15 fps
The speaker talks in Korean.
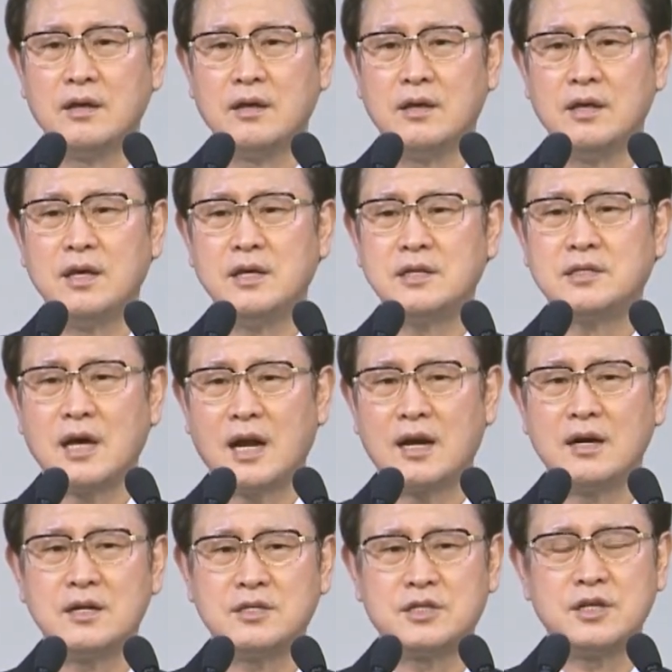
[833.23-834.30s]
이
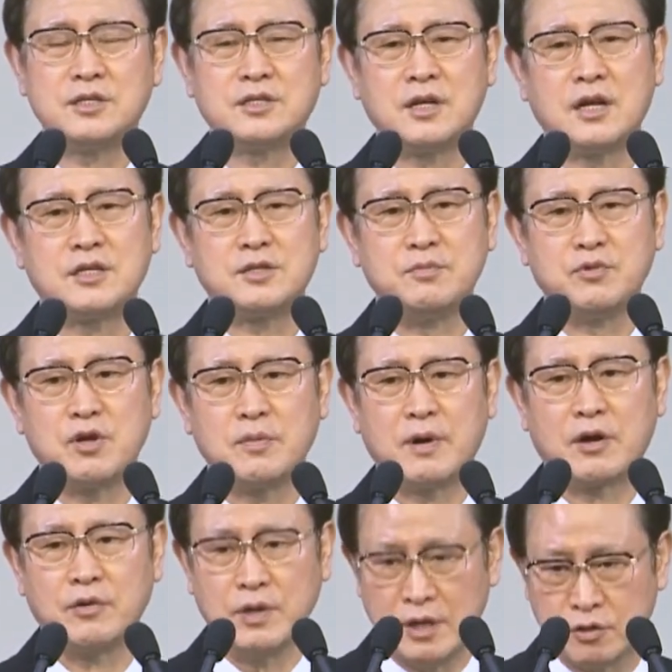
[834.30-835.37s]
사랑을 실천하신 분이
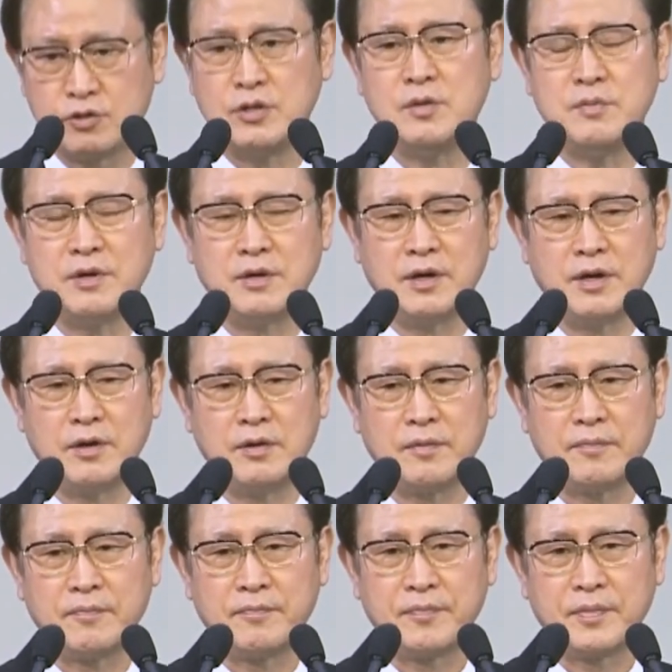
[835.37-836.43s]
바로 예수님인 거예요.
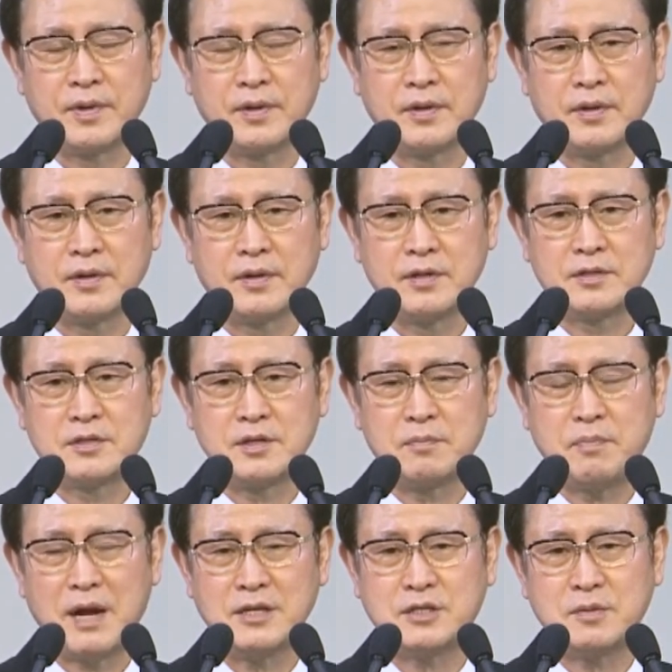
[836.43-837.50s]
그래서 저는
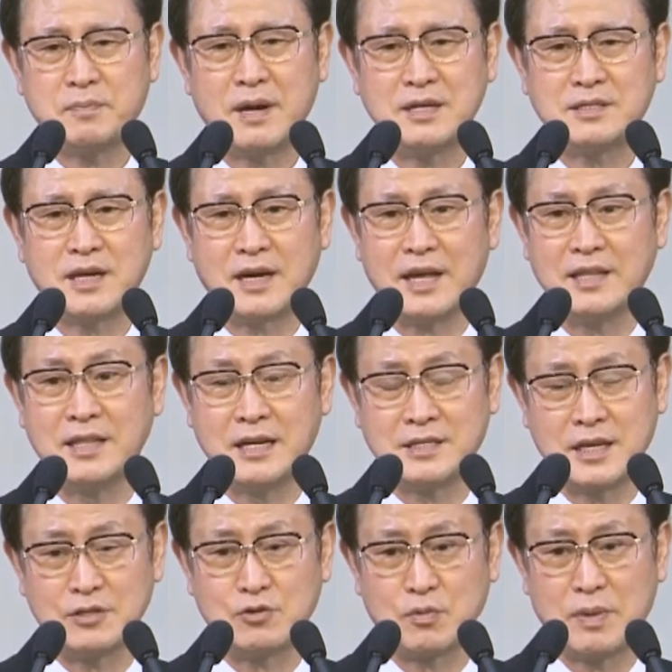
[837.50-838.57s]
88장, 옛날
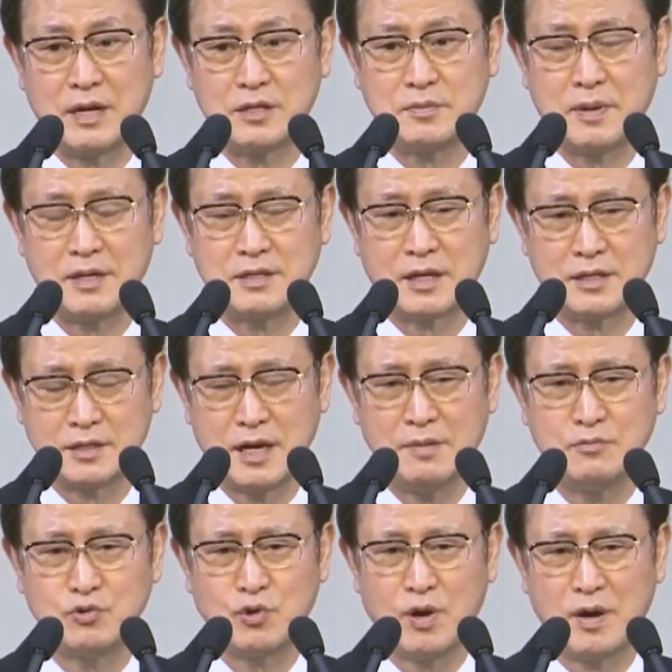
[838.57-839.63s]
찬송 88장을
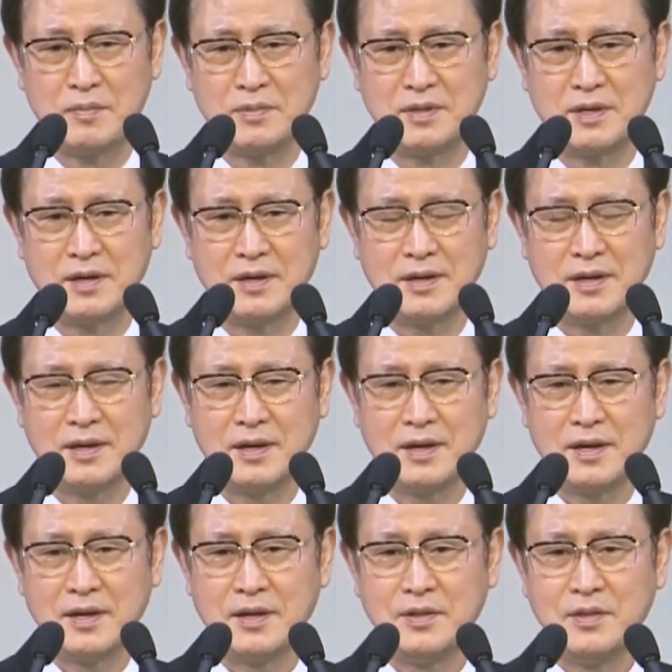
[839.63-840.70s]
참 좋아합니다.
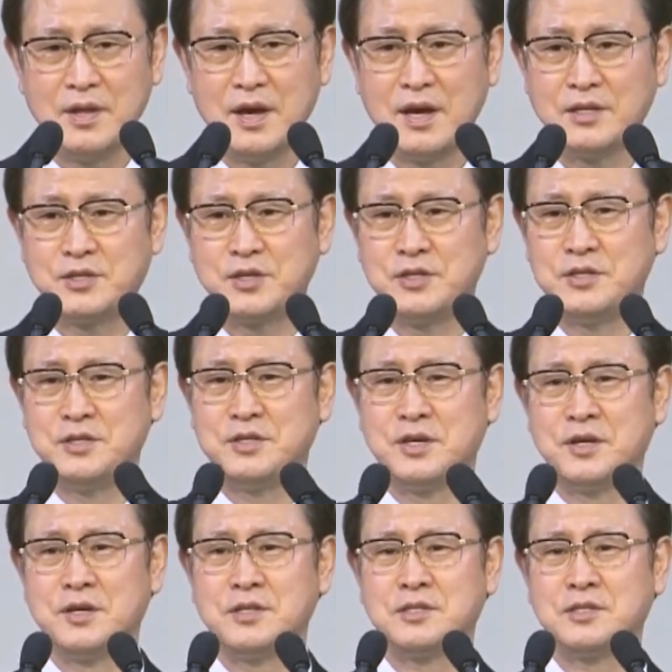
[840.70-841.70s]
내 진정